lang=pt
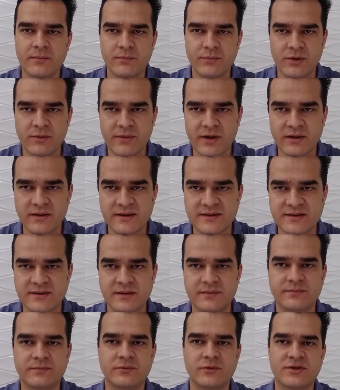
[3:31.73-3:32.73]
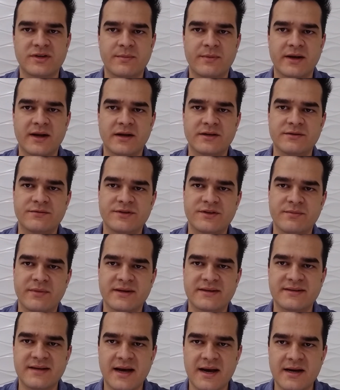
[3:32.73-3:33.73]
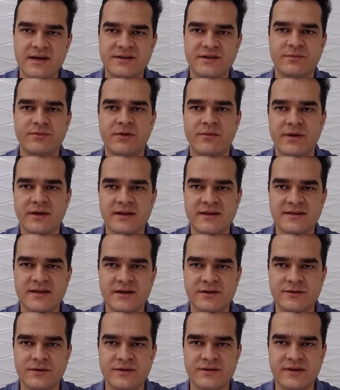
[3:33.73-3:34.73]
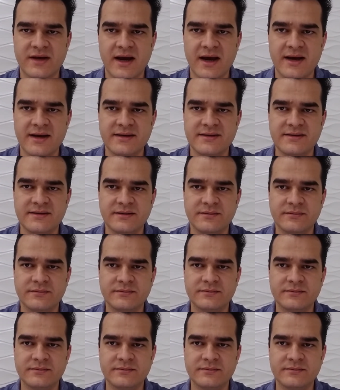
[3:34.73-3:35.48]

por meio das, dos aplicativos de mensagem, por meio das redes sociais.